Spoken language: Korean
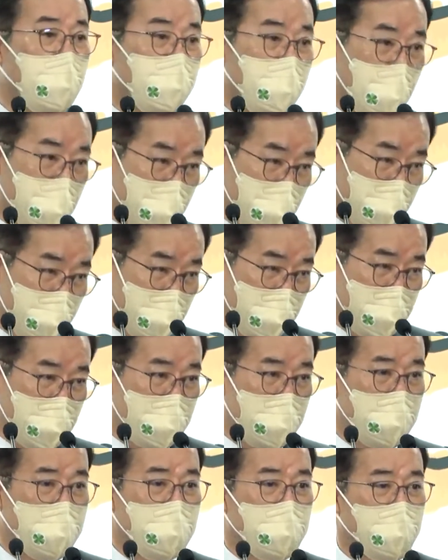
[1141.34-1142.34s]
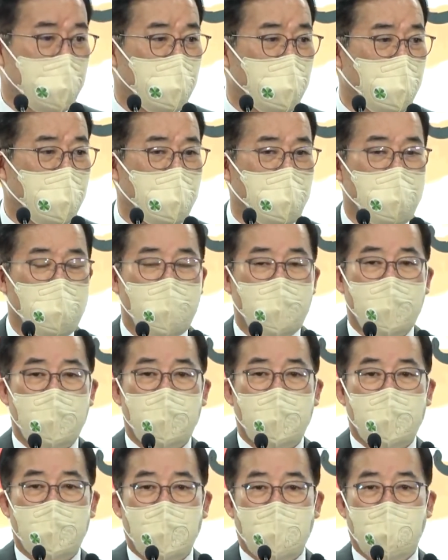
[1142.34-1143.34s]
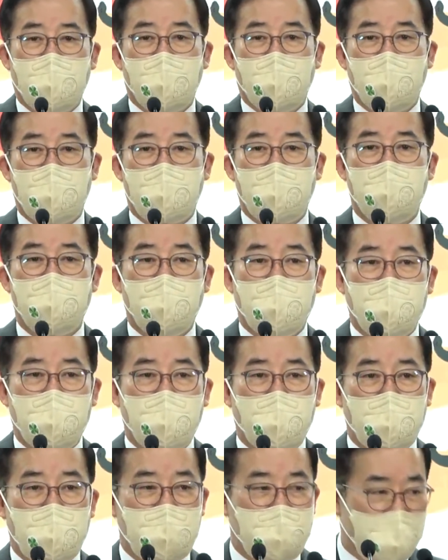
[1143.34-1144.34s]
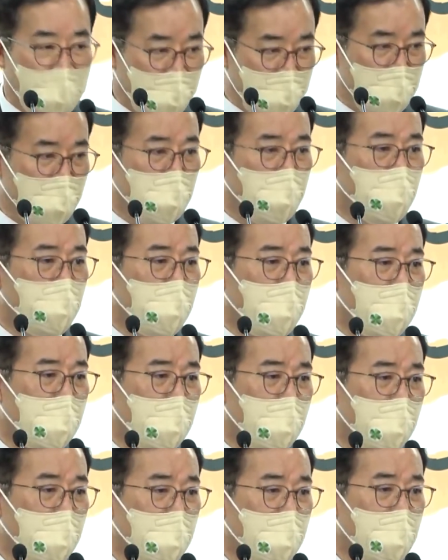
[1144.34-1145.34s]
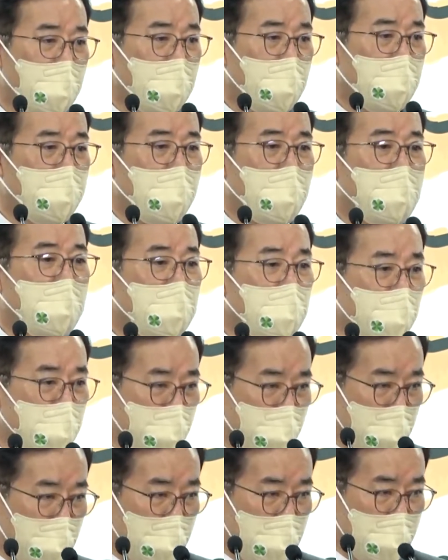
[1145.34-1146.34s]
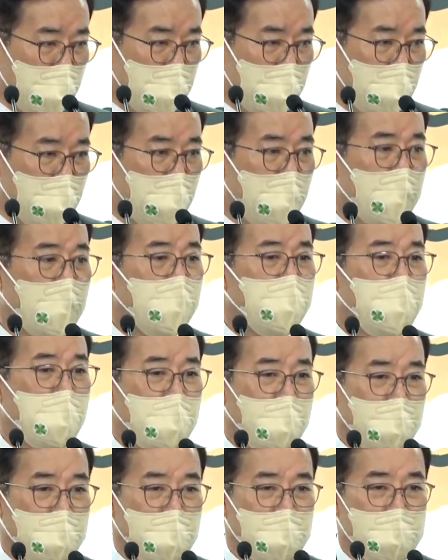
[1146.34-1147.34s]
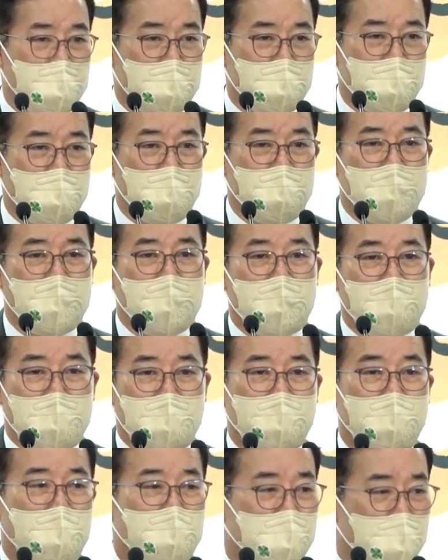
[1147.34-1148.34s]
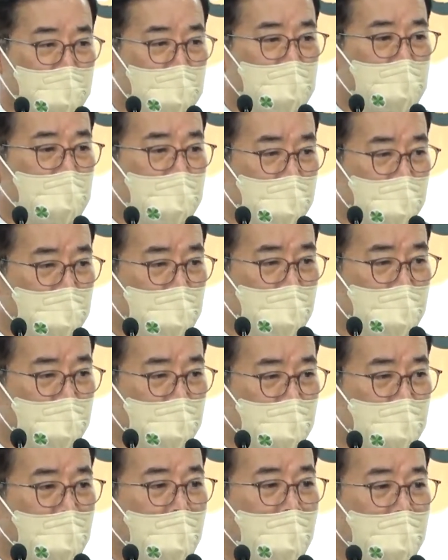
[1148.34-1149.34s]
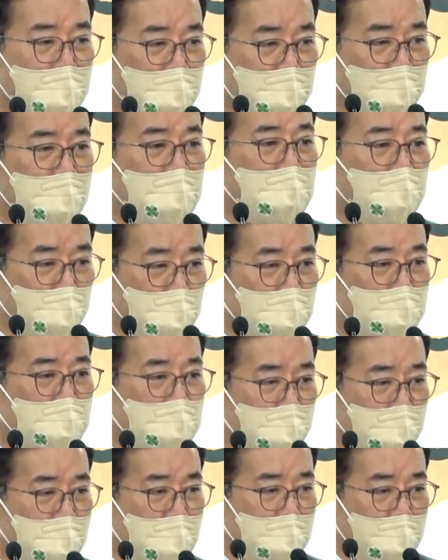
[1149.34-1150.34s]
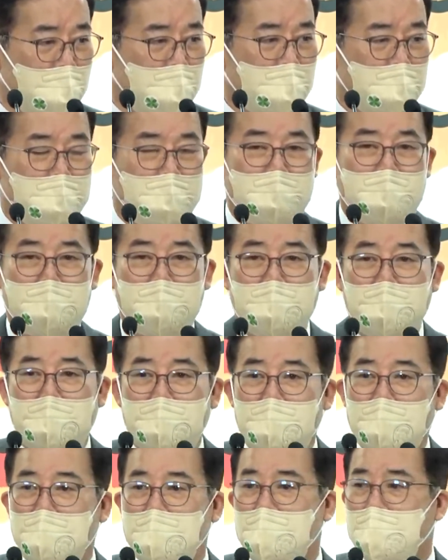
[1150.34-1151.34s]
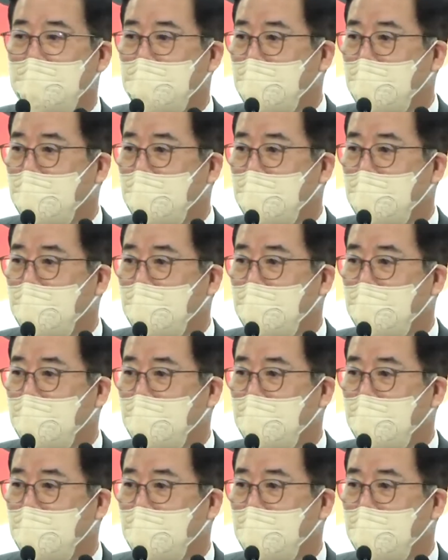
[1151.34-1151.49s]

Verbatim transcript: 방법이라든지 이런 것도 어, 전, 전향적으로 우리가 받아들일 수 있는 것은 받아들여서 정말 멋진 그런 대안을 만들고 싶습니다. 네,